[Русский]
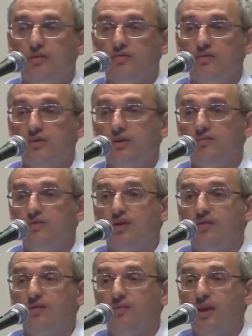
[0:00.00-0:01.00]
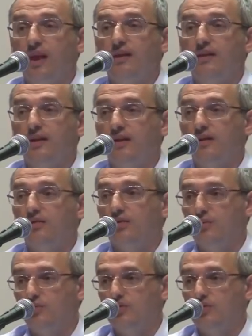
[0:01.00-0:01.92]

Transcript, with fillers: Ну, девушка выбирает Канаду, а не